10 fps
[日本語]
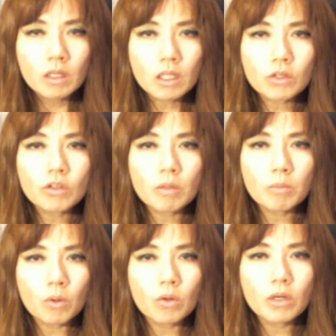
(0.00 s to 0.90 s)
いつで
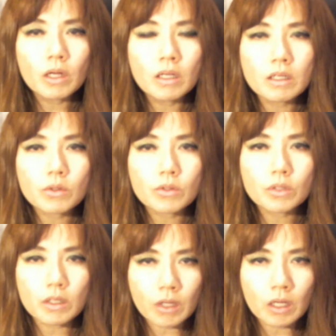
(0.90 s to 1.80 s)
も連絡く
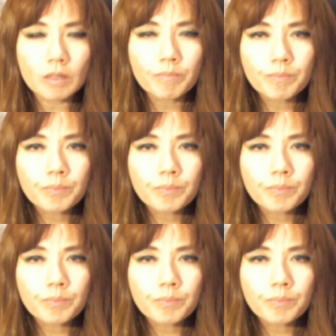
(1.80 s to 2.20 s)
ださい。